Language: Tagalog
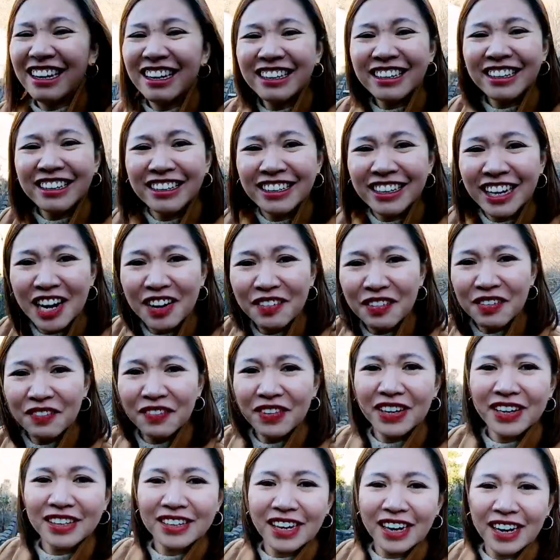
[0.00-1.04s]
Ang grabe
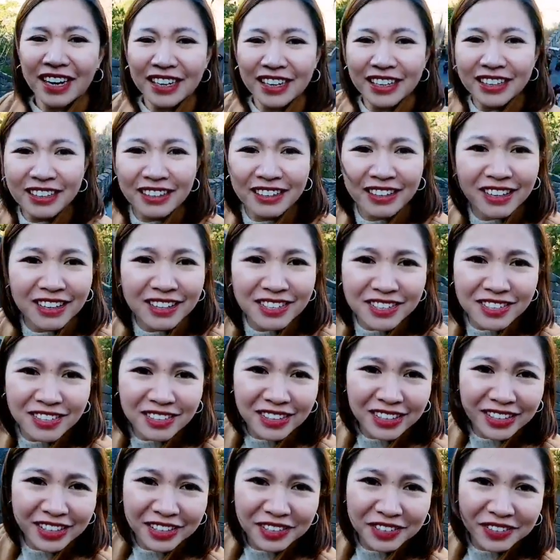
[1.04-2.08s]
pinagdaanan ko, guys. So,
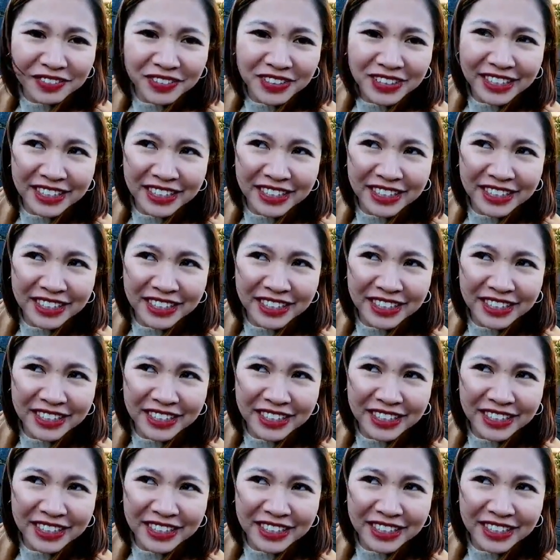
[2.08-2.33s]
kita niyo